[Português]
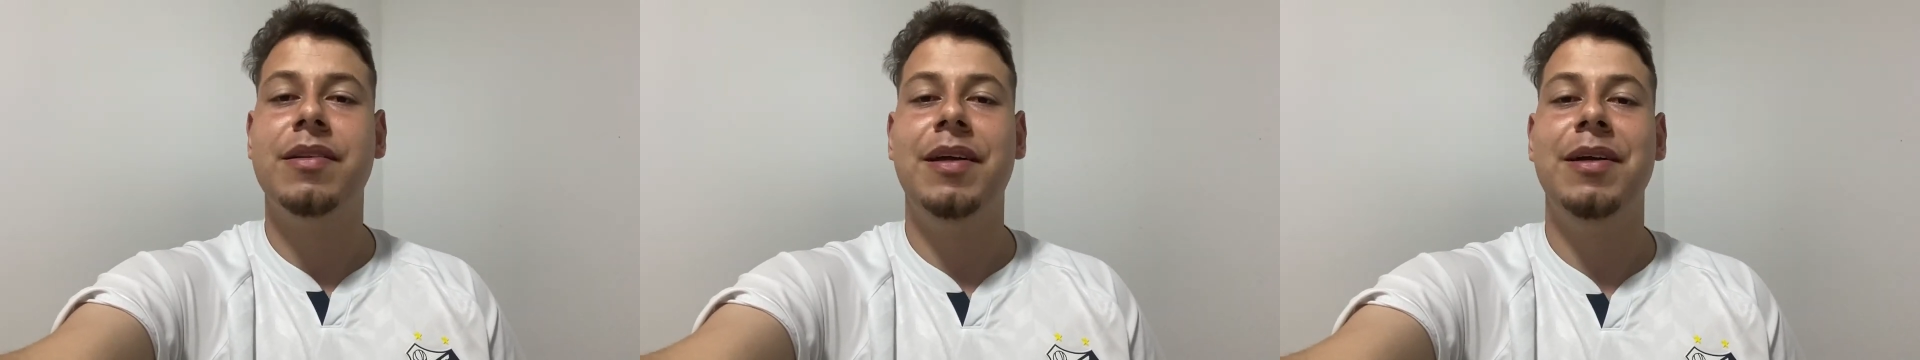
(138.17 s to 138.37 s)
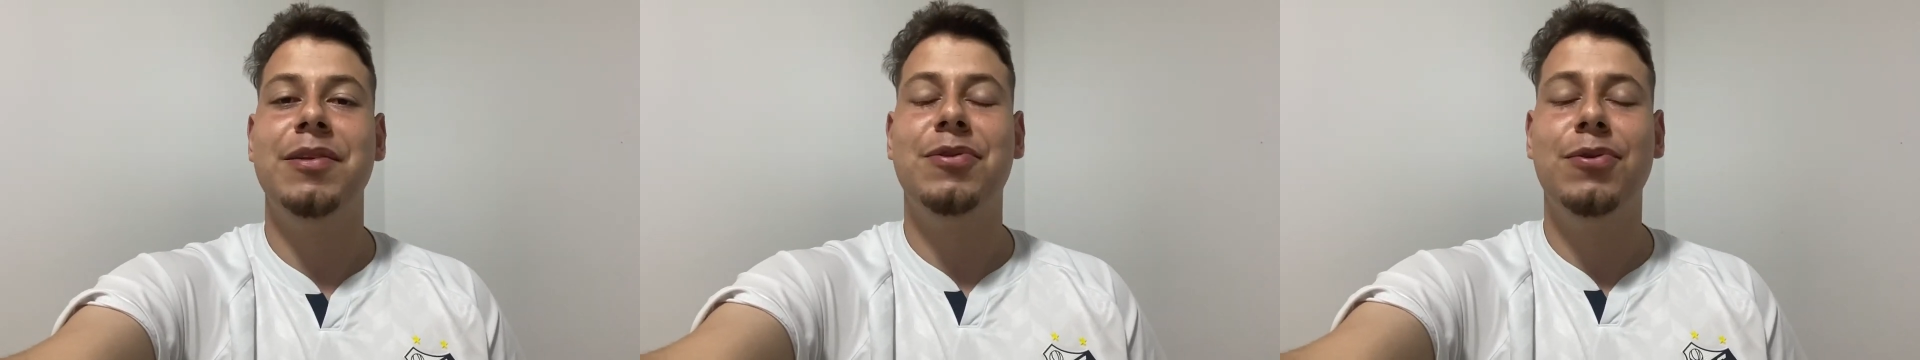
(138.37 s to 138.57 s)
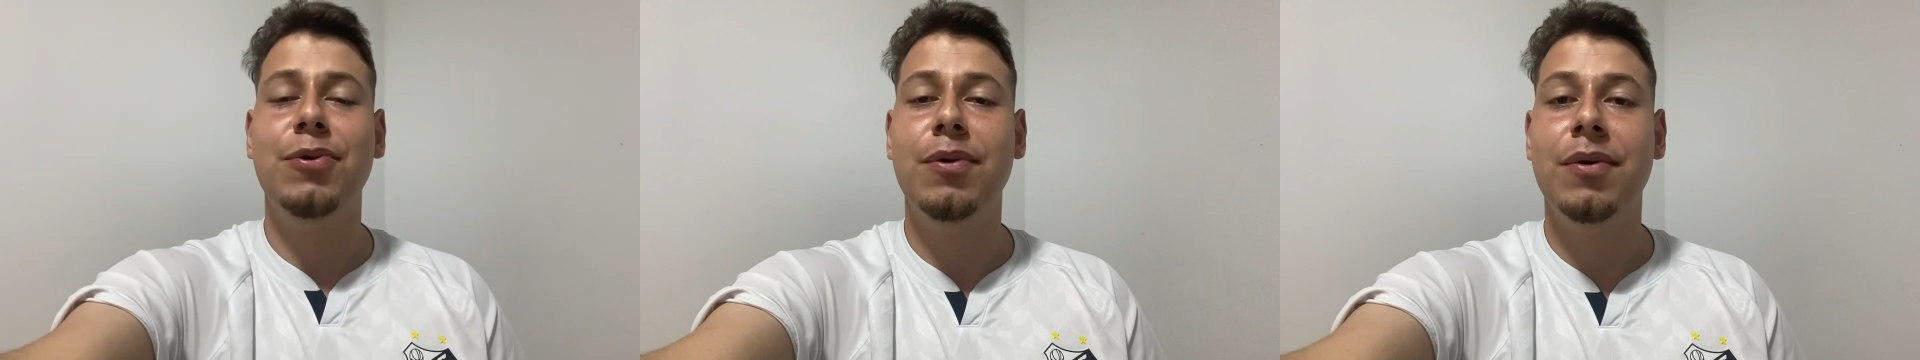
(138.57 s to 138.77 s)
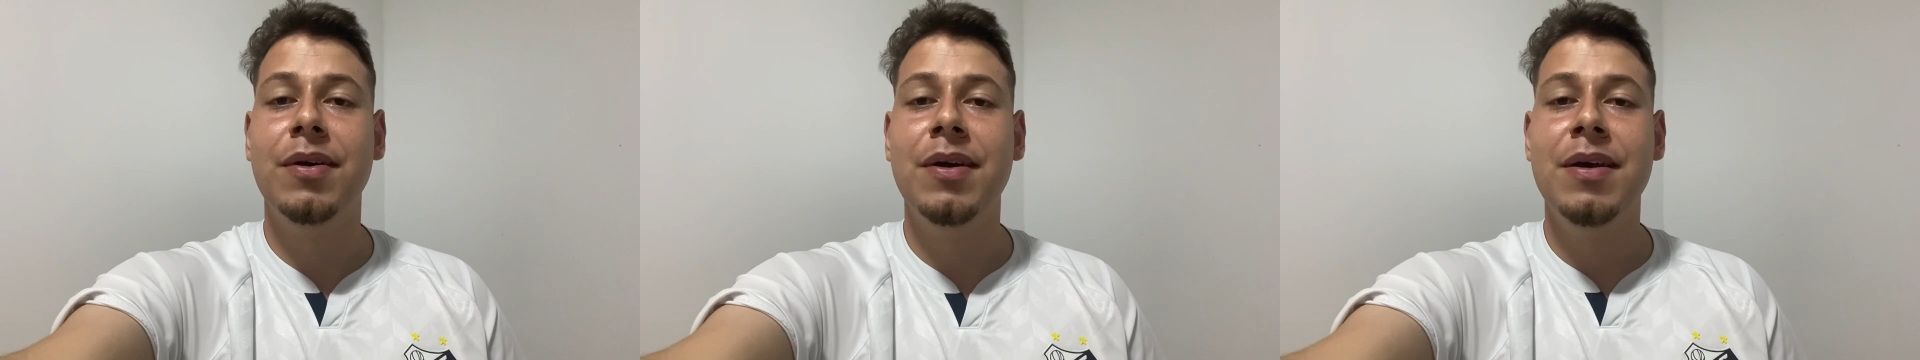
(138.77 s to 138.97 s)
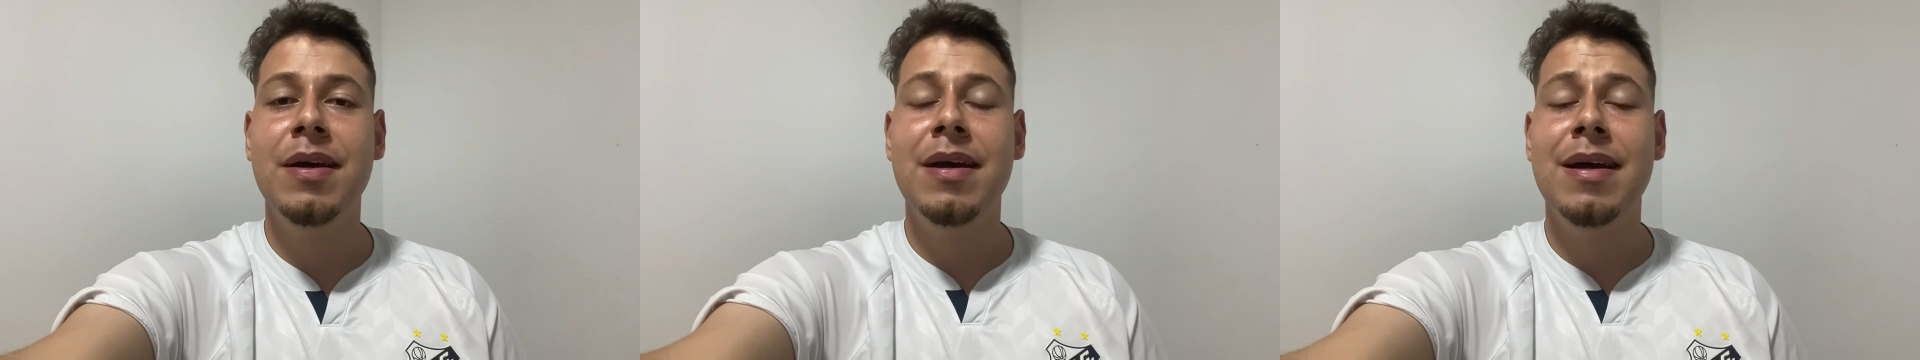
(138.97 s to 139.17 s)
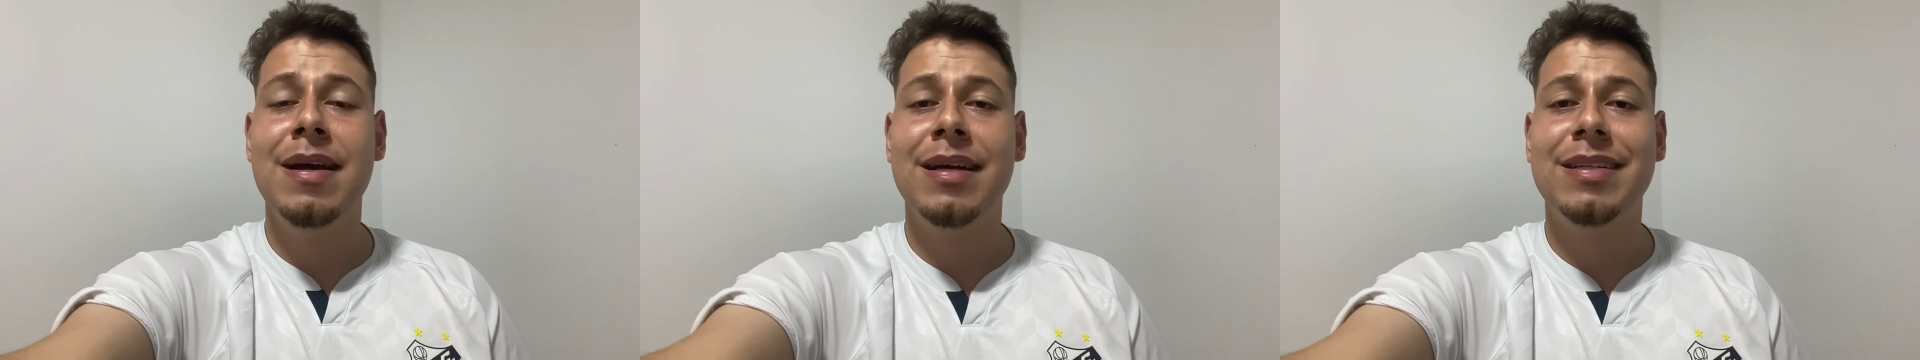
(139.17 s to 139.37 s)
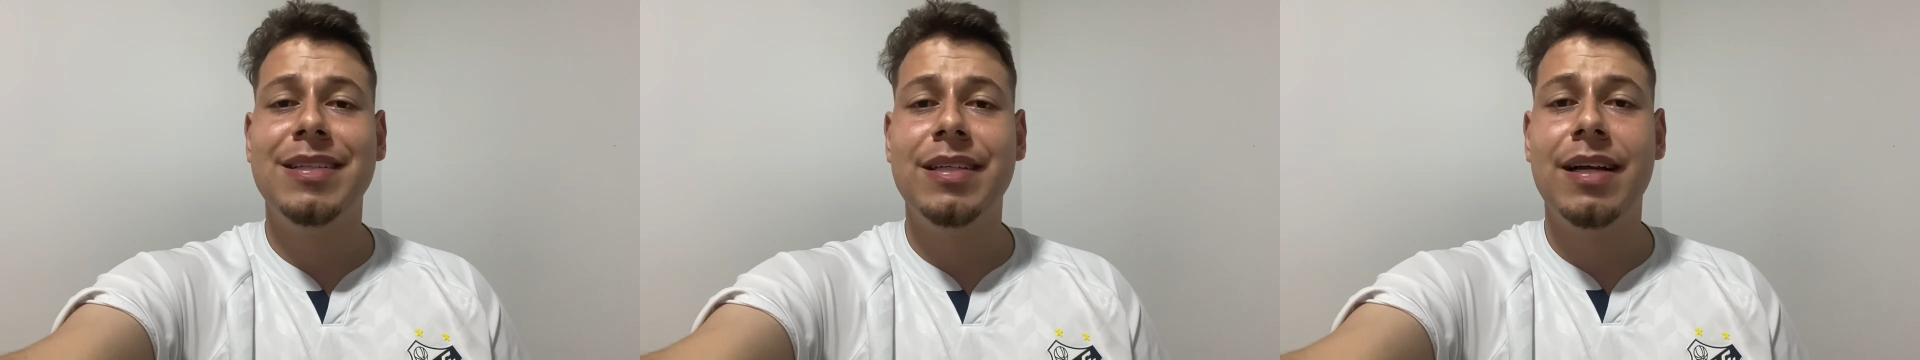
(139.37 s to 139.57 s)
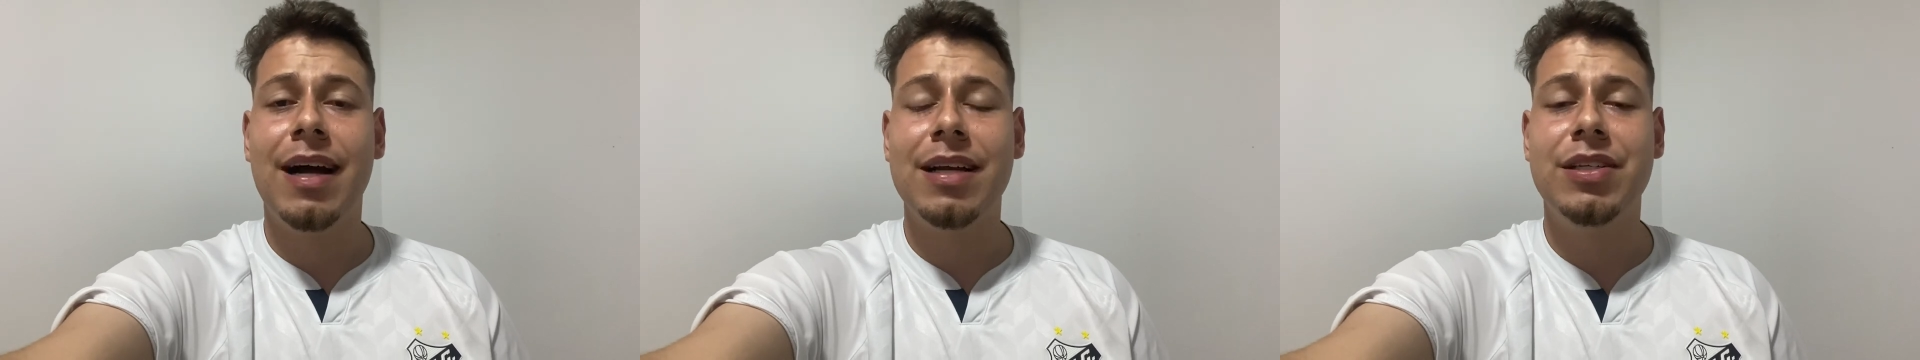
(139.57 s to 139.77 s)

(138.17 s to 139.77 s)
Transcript: tentou tirar